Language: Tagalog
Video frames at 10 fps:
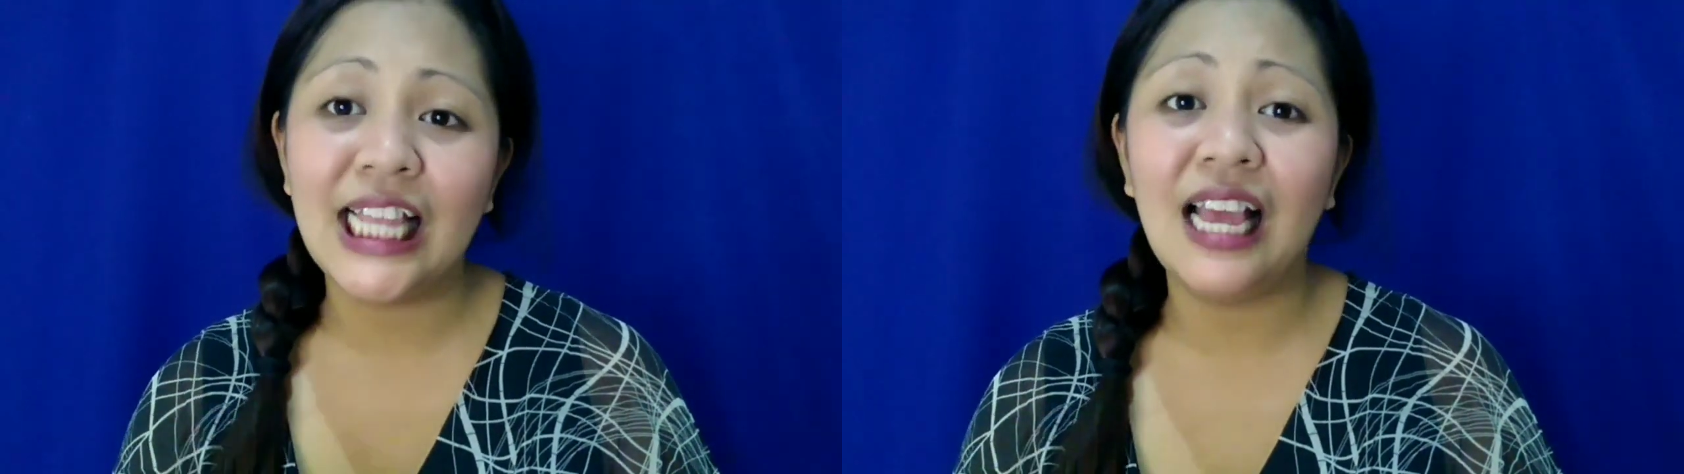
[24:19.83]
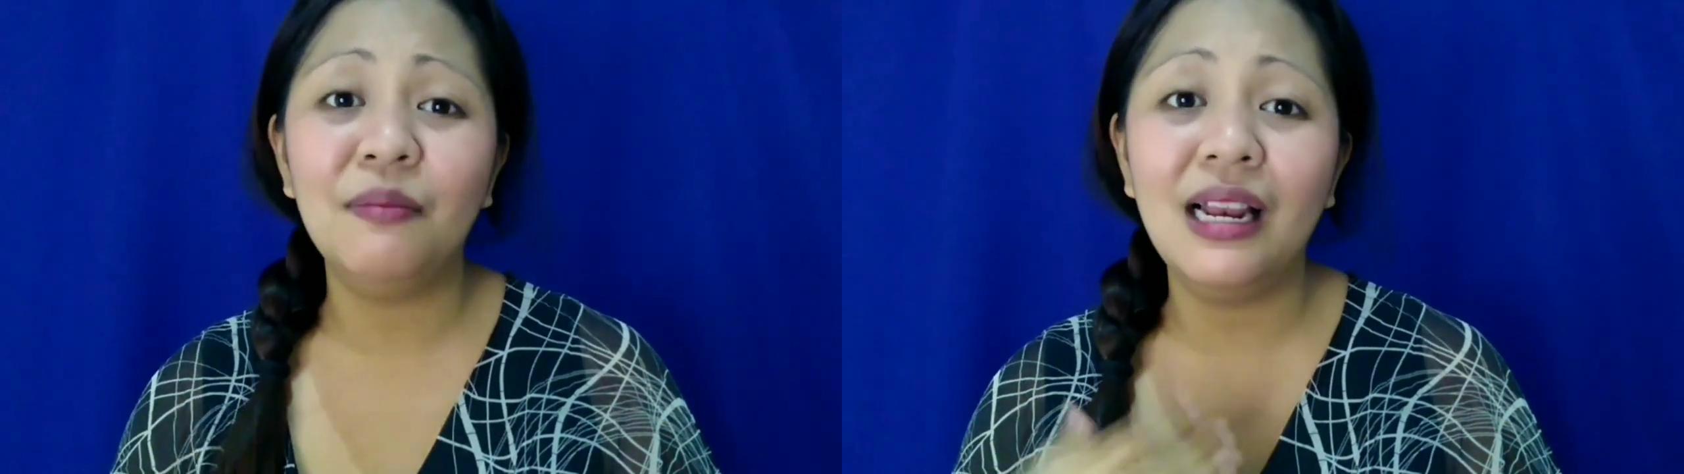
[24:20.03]

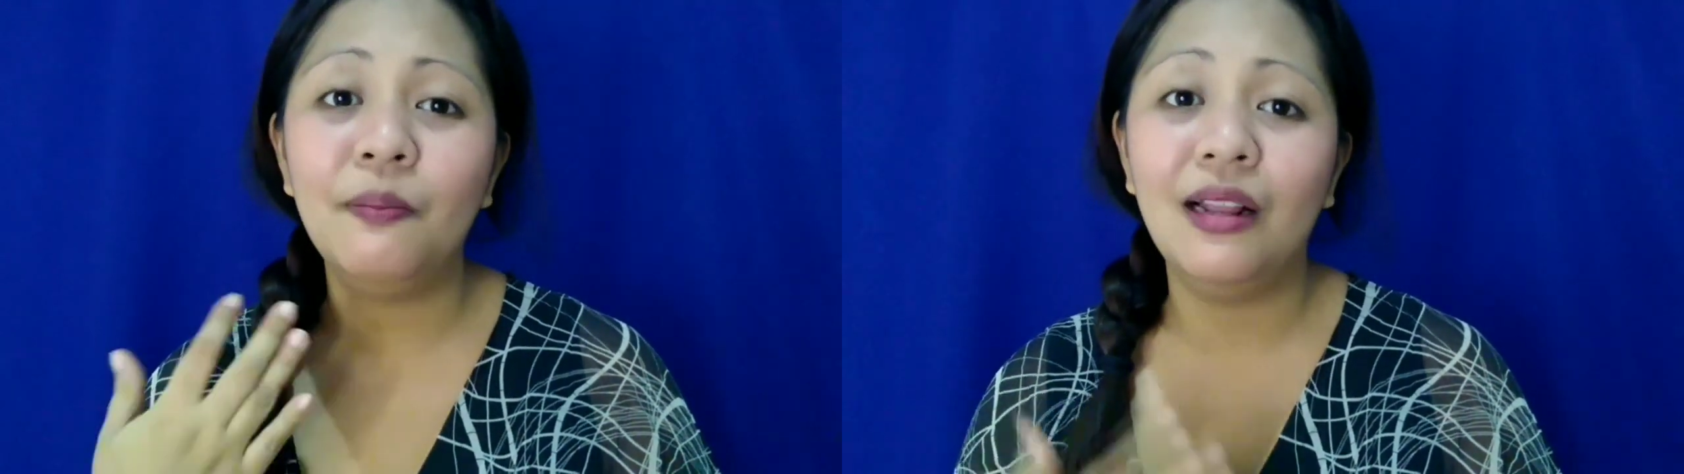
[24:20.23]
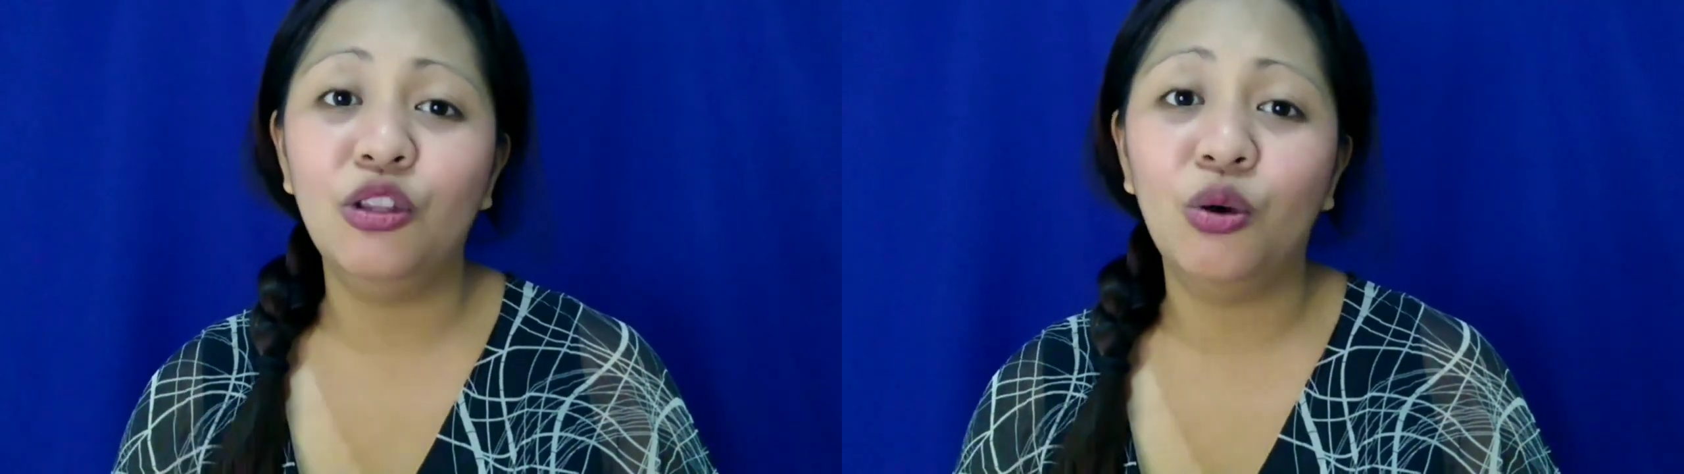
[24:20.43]
At
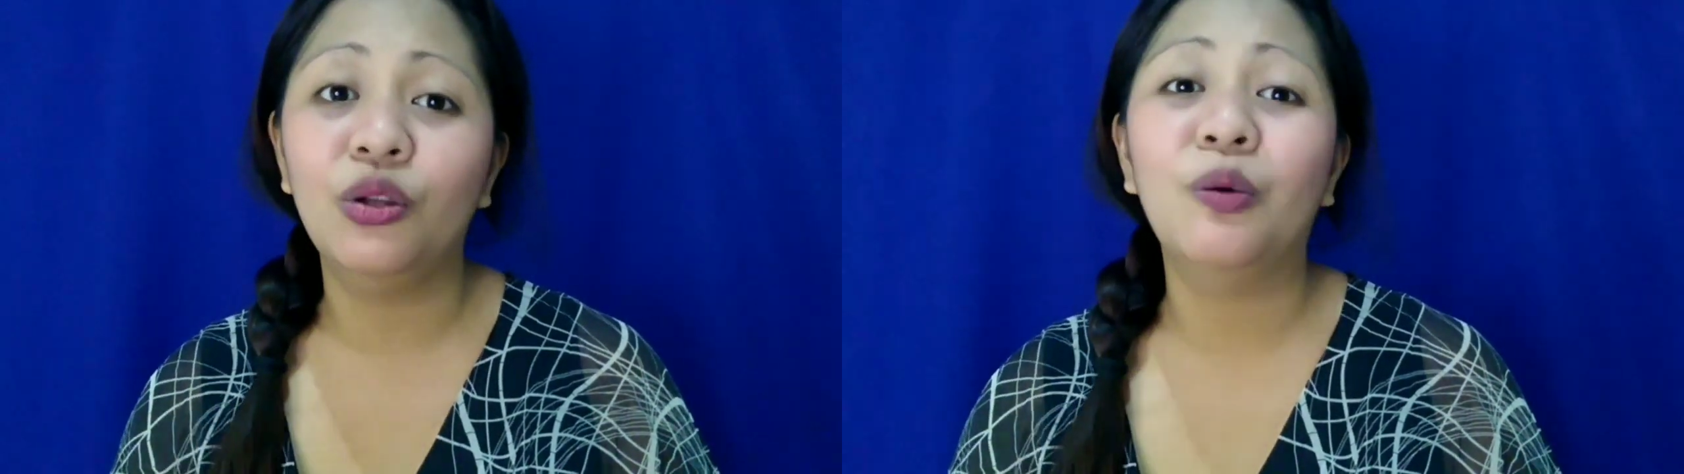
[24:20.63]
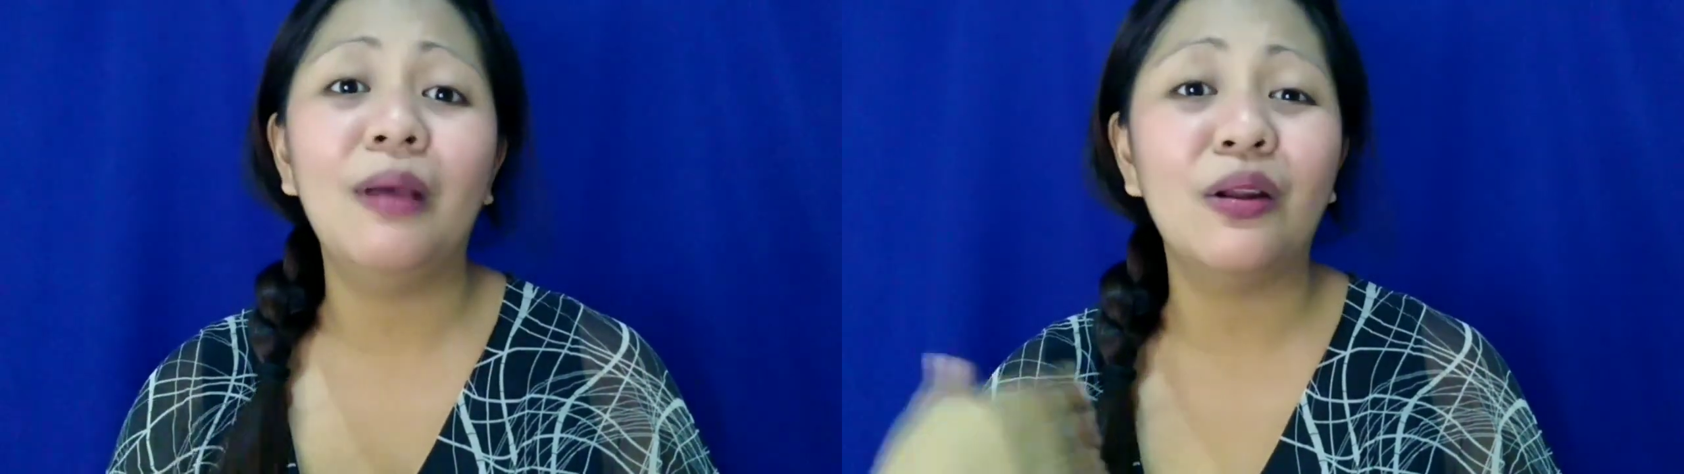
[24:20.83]
maliban doon,
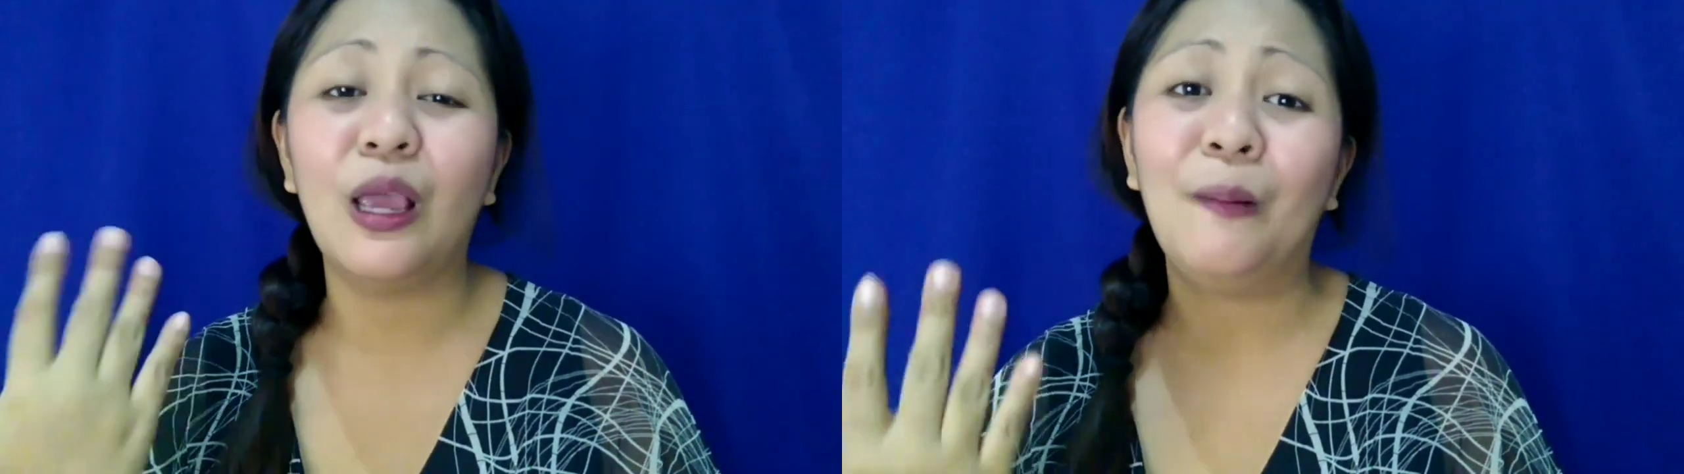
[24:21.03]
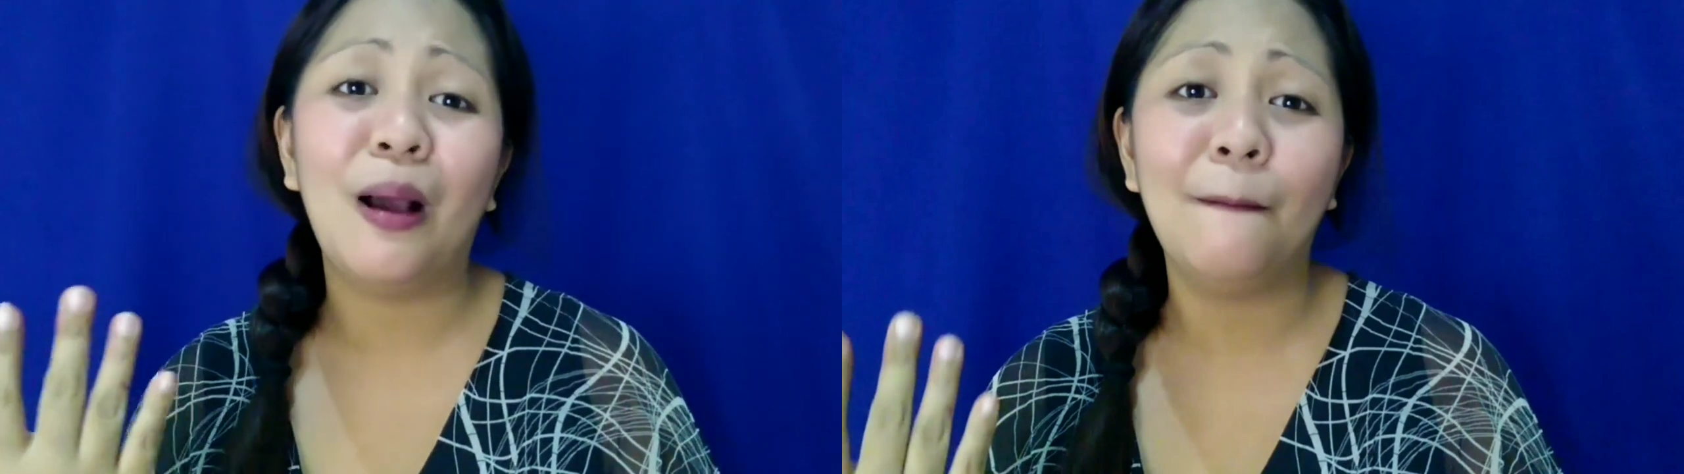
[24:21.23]
kung meron
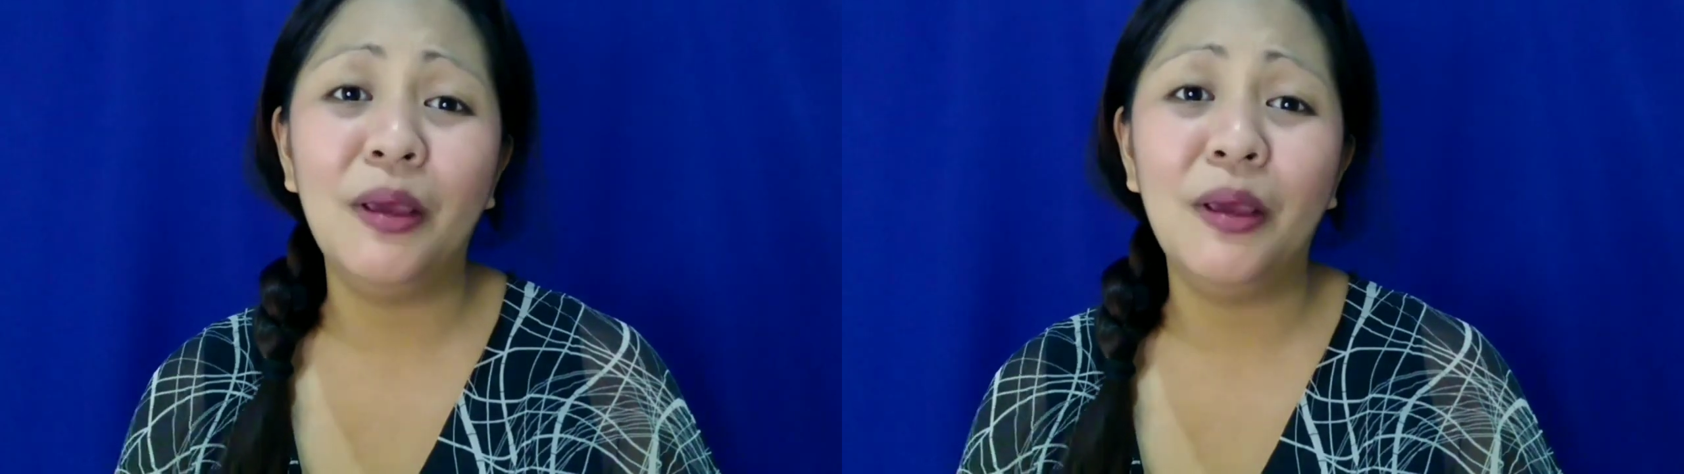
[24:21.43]
kayong mga